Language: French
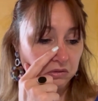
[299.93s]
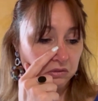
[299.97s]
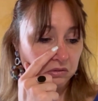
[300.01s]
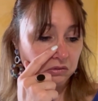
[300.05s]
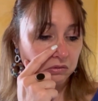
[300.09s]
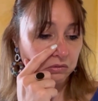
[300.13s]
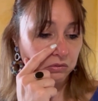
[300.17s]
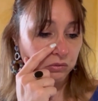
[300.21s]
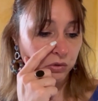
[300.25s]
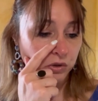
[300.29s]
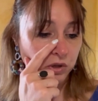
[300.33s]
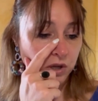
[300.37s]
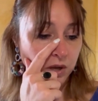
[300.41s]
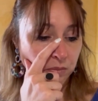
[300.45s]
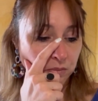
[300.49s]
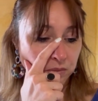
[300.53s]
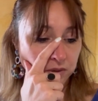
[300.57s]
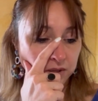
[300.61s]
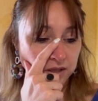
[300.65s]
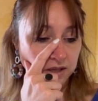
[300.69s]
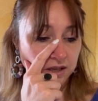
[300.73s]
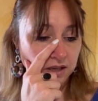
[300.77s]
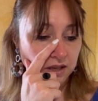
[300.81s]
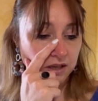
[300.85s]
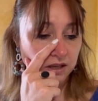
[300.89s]
oui,
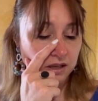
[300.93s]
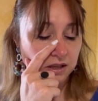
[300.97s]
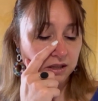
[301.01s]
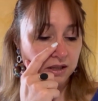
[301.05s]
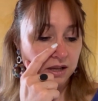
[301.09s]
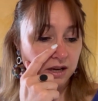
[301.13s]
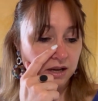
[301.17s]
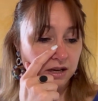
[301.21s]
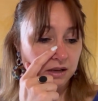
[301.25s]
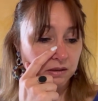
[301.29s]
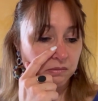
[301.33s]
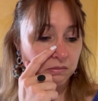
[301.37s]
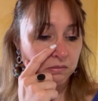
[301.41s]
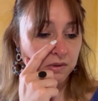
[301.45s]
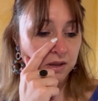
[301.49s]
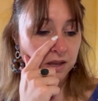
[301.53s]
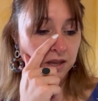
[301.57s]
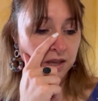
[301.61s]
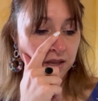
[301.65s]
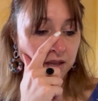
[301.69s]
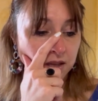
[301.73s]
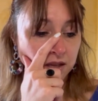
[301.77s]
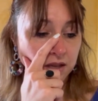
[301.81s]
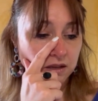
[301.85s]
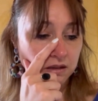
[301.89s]
appliquer dans les
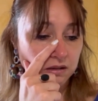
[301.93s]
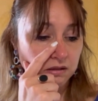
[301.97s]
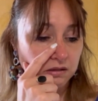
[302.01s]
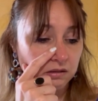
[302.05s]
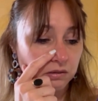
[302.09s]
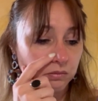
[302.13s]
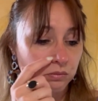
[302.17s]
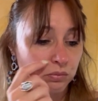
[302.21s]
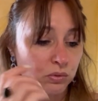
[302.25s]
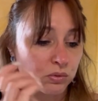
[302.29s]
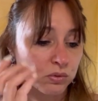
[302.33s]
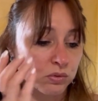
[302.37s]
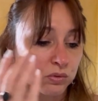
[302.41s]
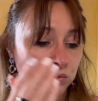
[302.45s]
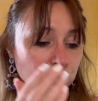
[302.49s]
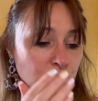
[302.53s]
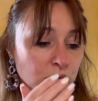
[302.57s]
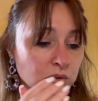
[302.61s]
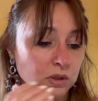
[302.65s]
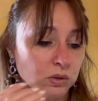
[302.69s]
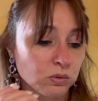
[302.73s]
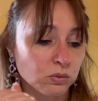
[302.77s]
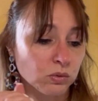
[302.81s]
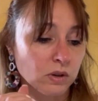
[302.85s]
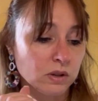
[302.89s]
mains pour se
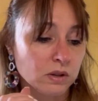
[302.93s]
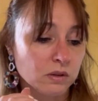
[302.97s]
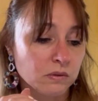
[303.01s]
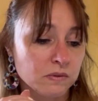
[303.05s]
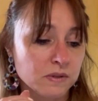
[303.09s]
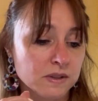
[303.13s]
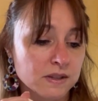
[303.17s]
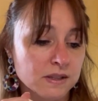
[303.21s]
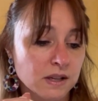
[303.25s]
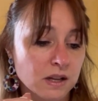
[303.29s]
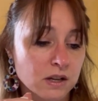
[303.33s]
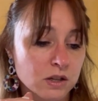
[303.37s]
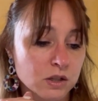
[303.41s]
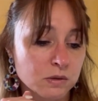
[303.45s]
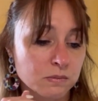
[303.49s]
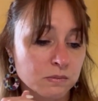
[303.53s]
nettoyer le visage,